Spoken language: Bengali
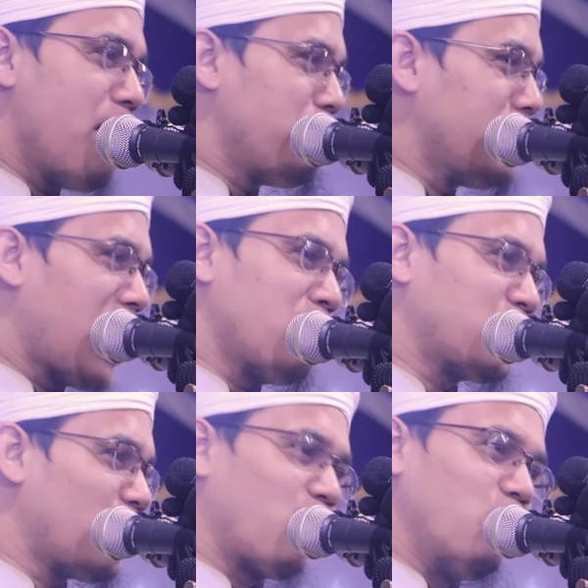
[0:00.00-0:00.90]
আপনার
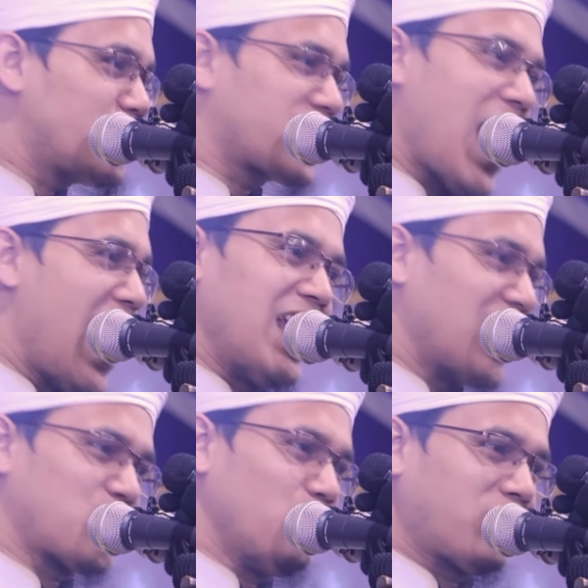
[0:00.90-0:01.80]
মতো ঘুষ খায়
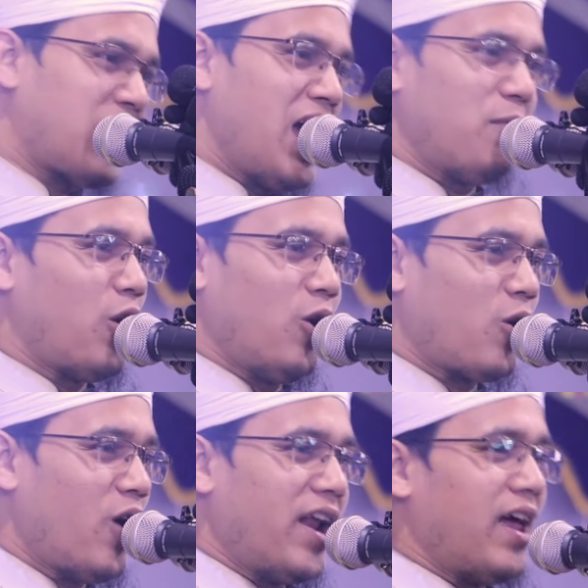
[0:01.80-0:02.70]
না সুদ খায় বড়
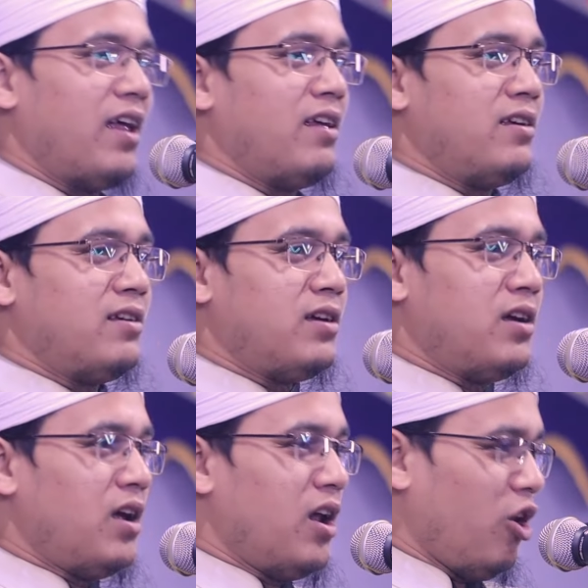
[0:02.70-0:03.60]
লোক হয় না
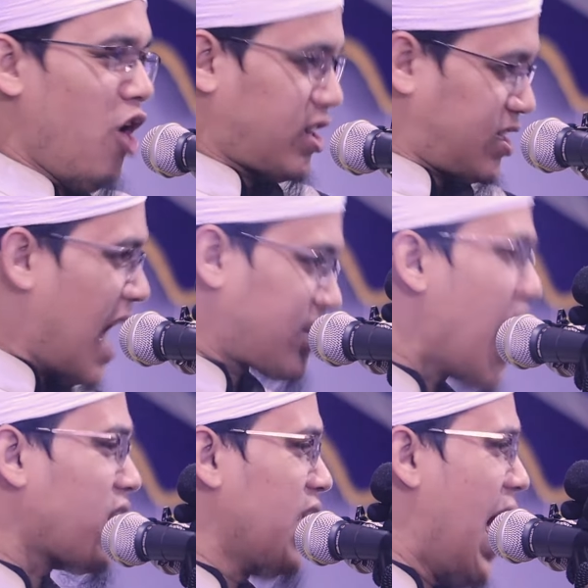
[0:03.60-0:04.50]
লজ্জা
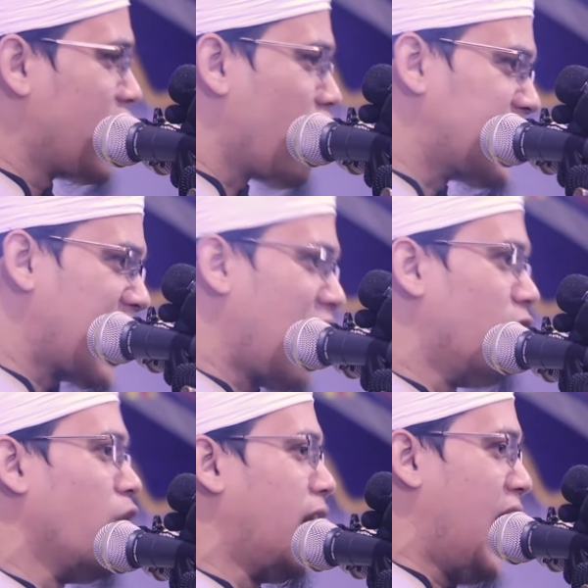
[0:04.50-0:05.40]
থাকলে এই কথা কেউ
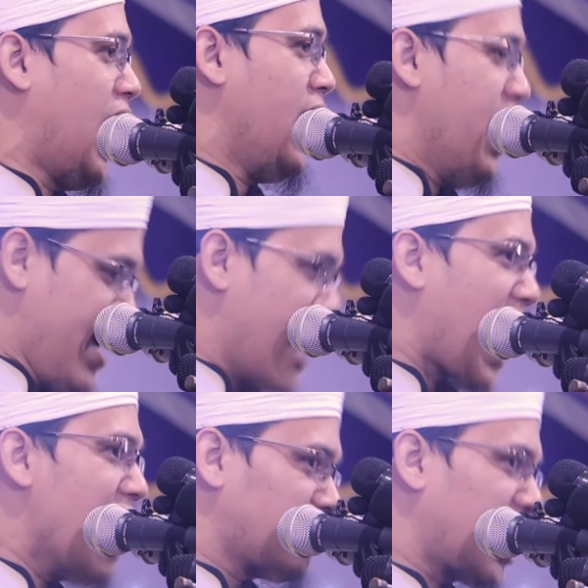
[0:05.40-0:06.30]
বলে না
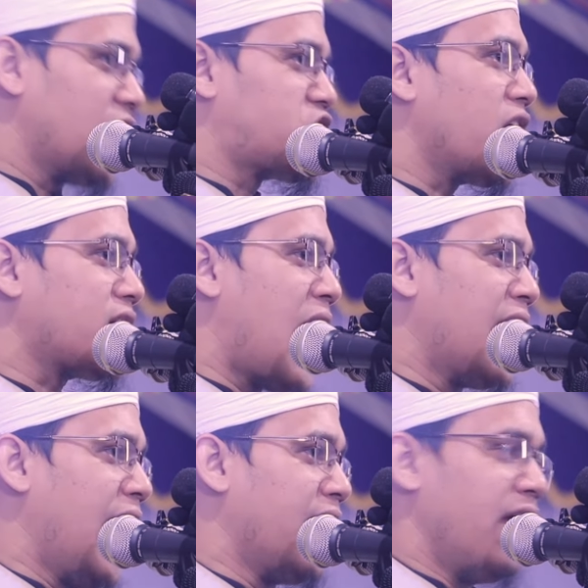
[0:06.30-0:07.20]
এখান থেকে শিক্ষা
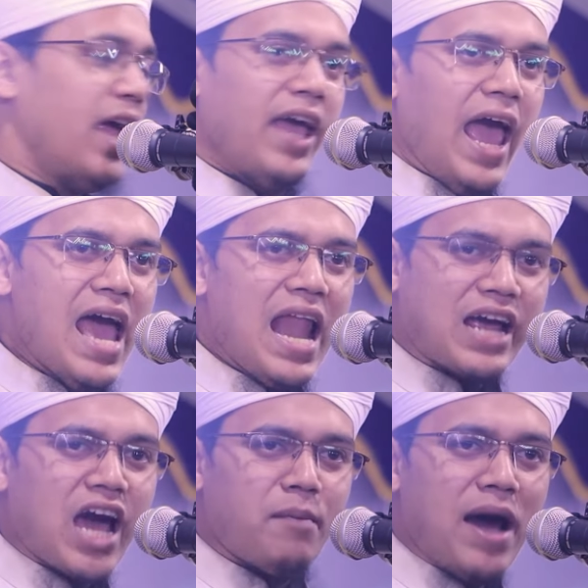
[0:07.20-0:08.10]
নেন এই
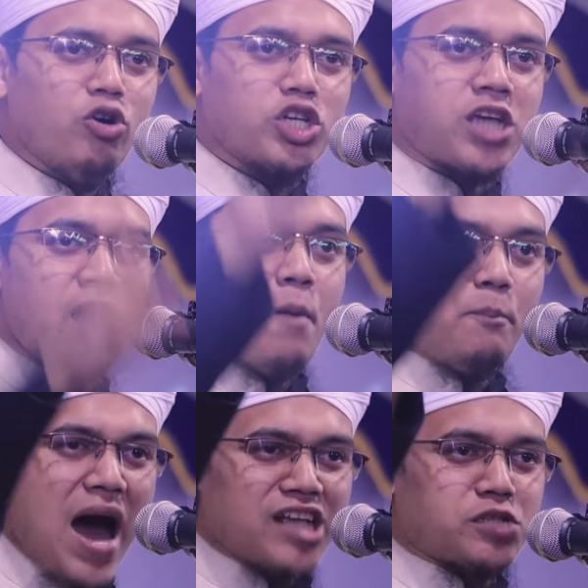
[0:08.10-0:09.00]
এলাকার মানুষ
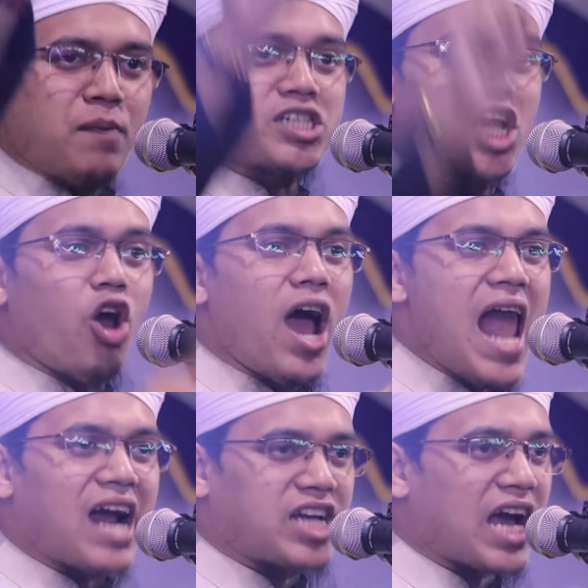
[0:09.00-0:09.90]
পাঁচ মাসে নয়
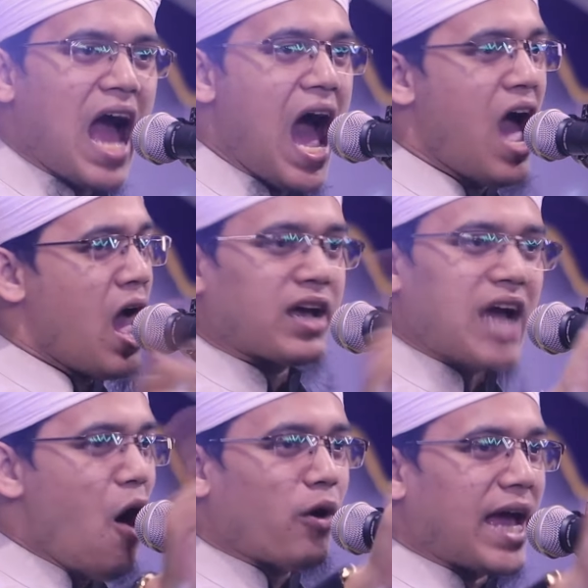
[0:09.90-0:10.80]
লাখ টাকা
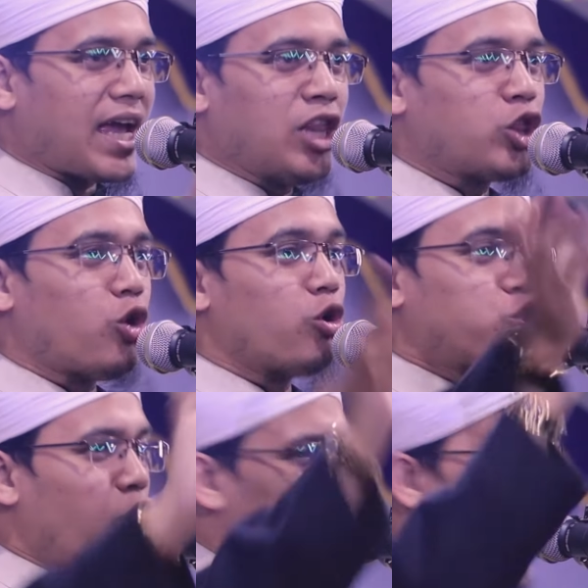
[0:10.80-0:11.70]
কাউকে কিন্তু
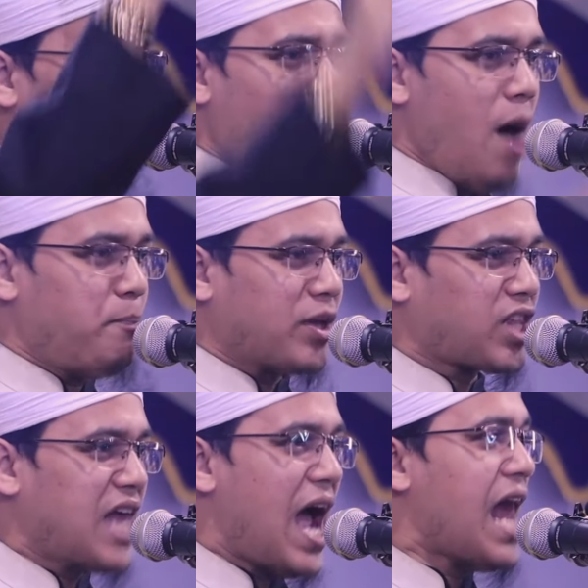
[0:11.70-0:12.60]
দুনিয়ার
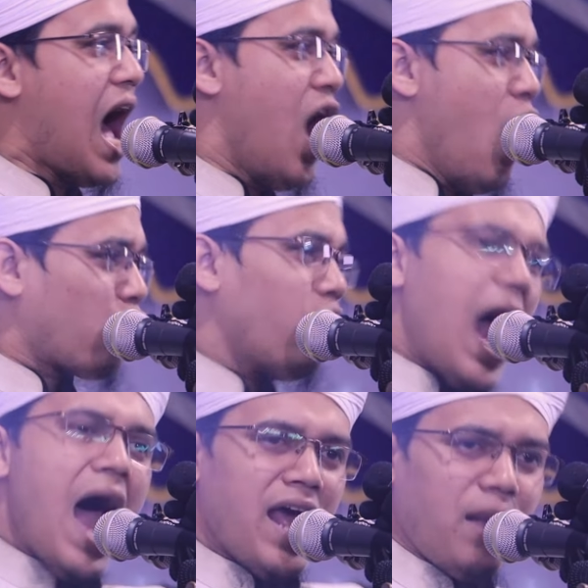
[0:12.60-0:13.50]
মহাব্বতে দেয় না
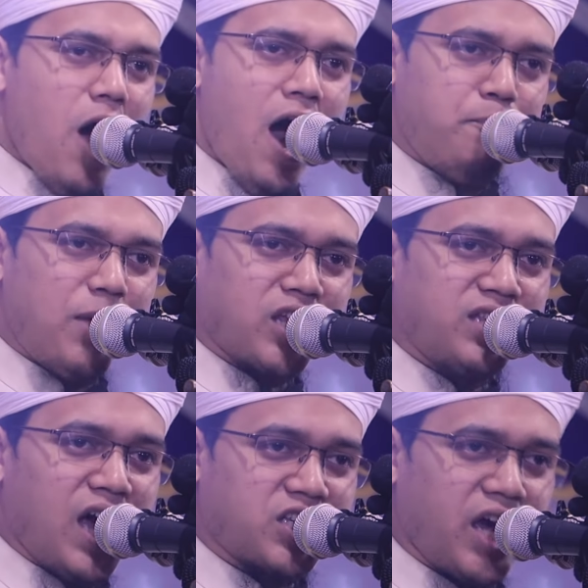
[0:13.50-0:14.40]
কোরআনের মহাব্বতে
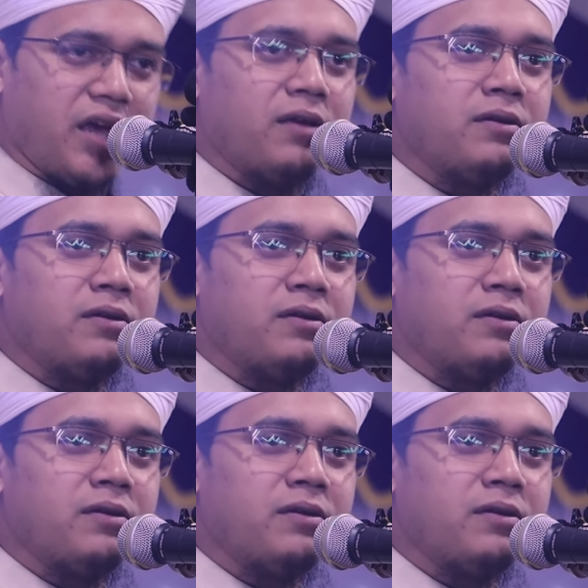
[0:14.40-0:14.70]
দিয়েছে